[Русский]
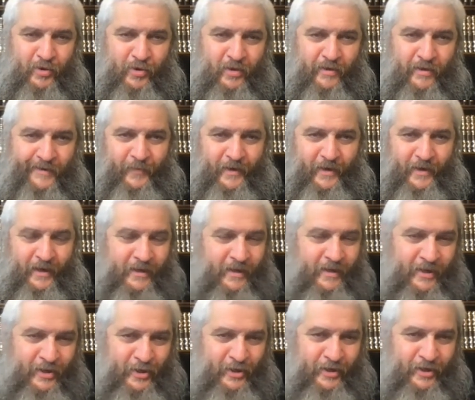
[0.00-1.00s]
что
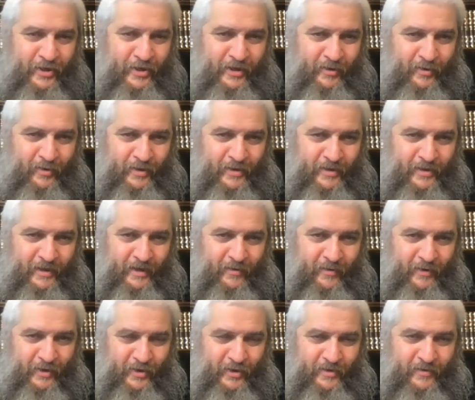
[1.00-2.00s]
они не слышали, то есть я
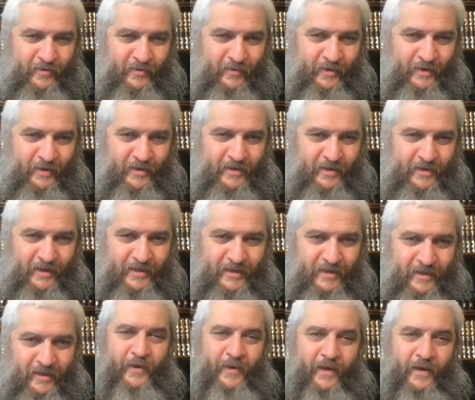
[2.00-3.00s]
увидел, увидел
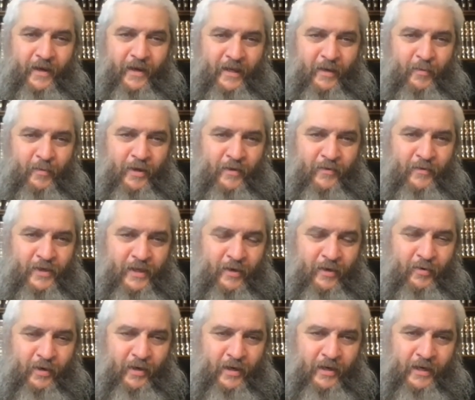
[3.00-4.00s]
сразу. И это было в
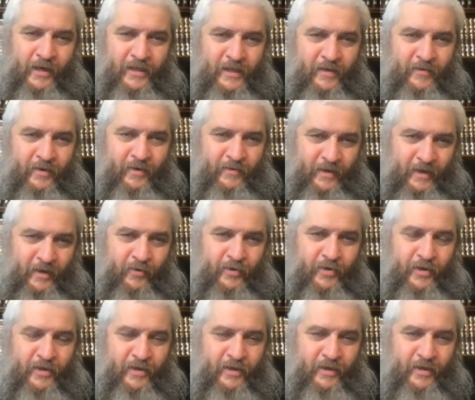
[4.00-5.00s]
синагоге, красивой, в
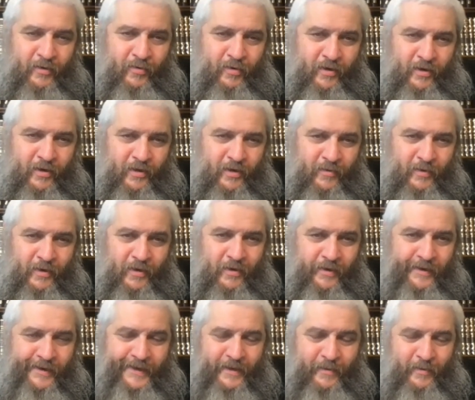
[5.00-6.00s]
хорошей синагоге,
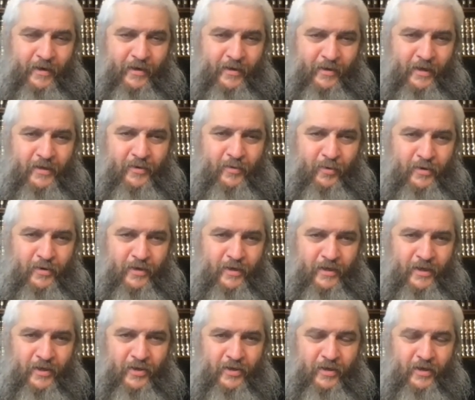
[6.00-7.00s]
там, и были это с
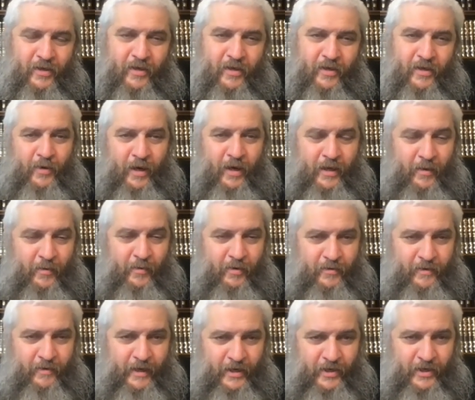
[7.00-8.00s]
русскоязычные. А я им
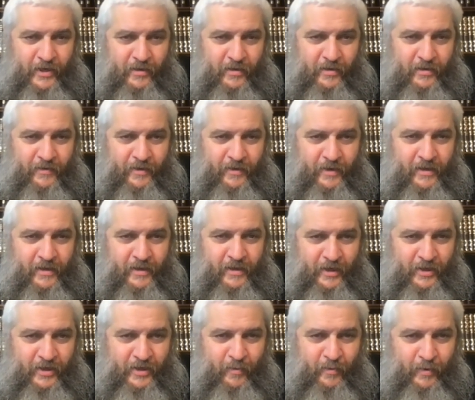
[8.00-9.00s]
говорю, я же свидетель,
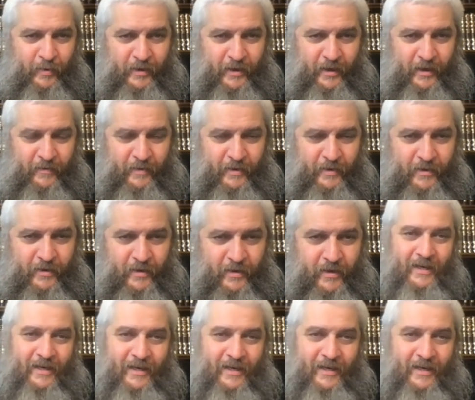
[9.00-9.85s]
я же там был, я видел.